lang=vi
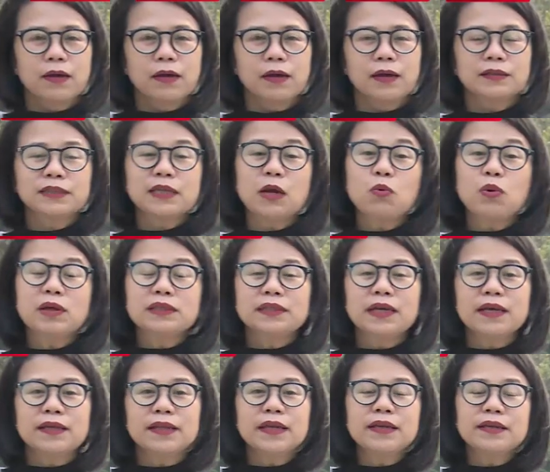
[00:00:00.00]
Ở ờ, trong quá
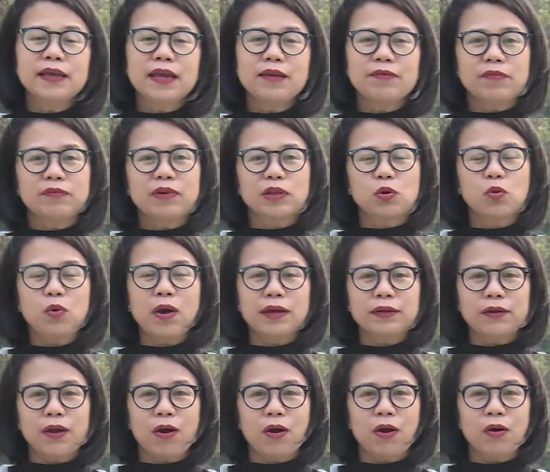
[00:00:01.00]
trình thích nghi và vượt
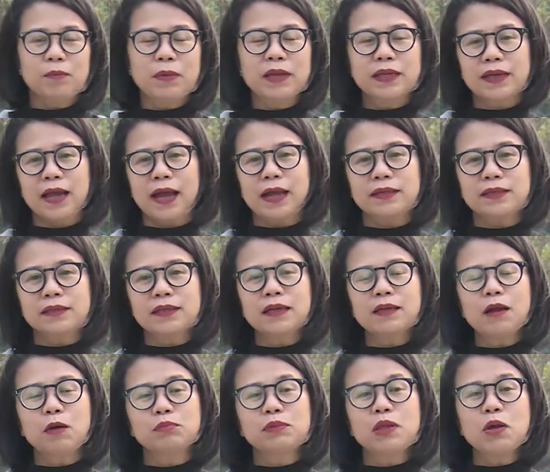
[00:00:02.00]
qua đó, bên cạnh những
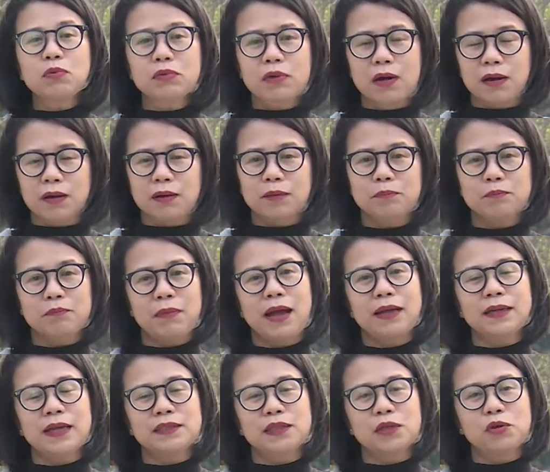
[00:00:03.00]
tác động tiêu cực
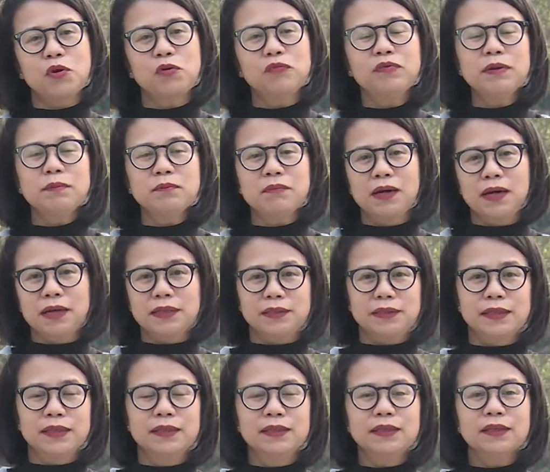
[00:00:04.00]
mà đại dịch
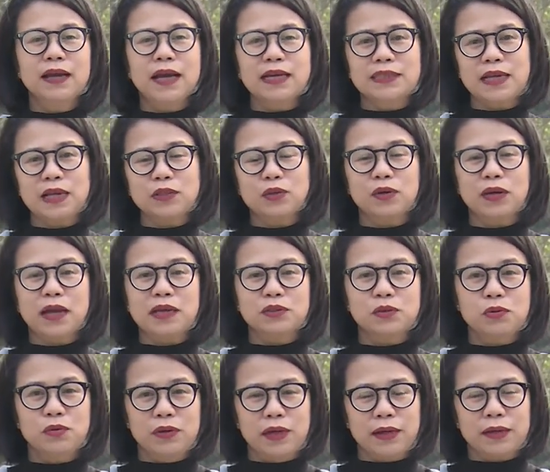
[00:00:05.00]
Covid-19 gây ra cho ngành
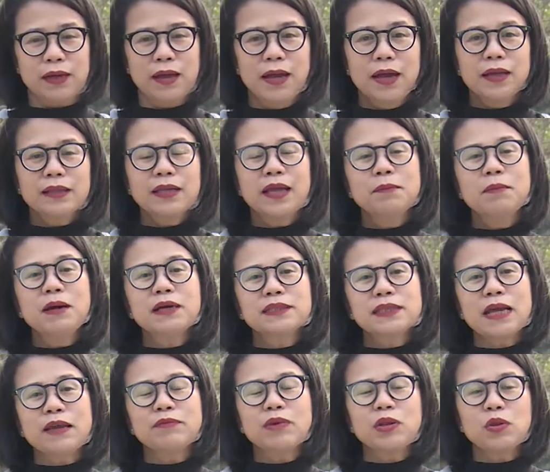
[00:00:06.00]
du lịch, thì bức
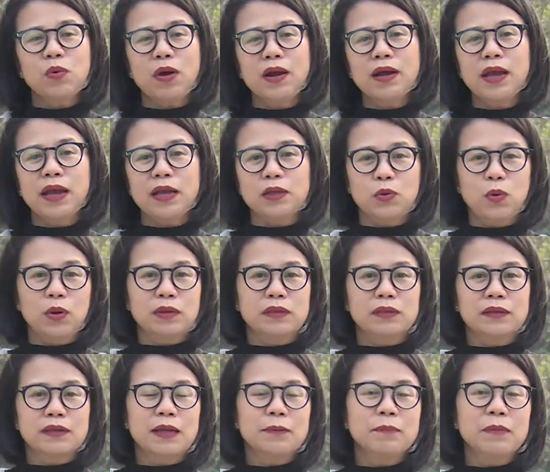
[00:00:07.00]
tranh văn hóa nghệ thuật
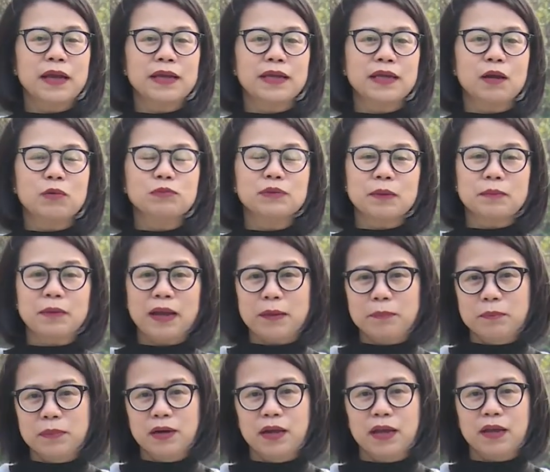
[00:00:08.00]
năm
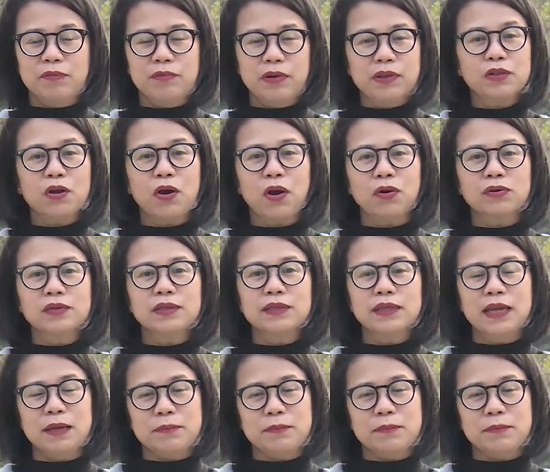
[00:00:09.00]
2020 vẫn có những